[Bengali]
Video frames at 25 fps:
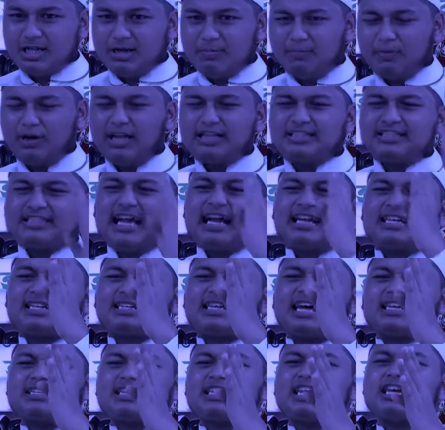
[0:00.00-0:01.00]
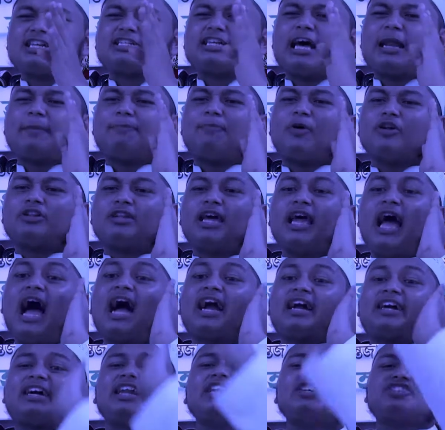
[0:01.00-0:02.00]
বলে চারটা জিনিসের প্রতি
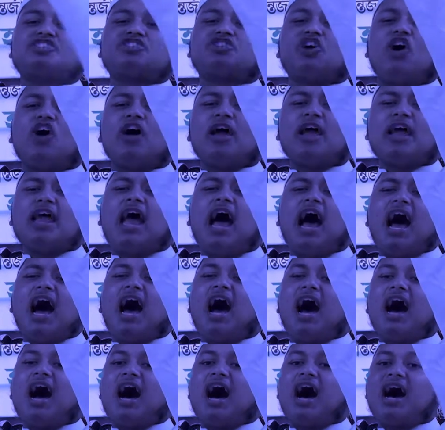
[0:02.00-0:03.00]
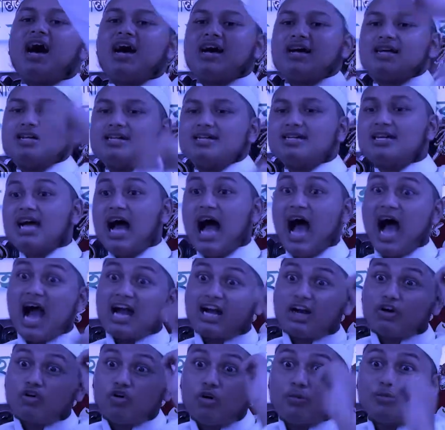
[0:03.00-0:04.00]
আকৃষ্ট হইয়া
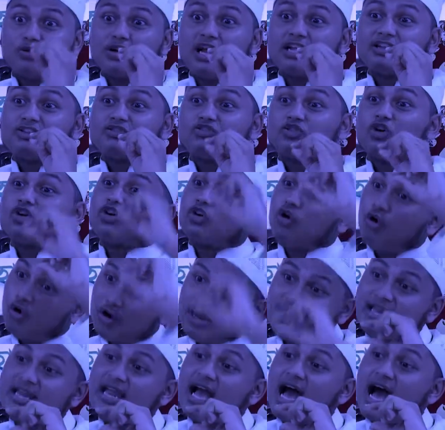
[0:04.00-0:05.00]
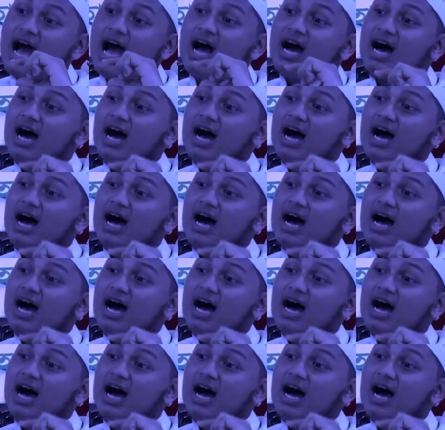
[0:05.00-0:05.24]
আক্রমণাত্মক হইয়া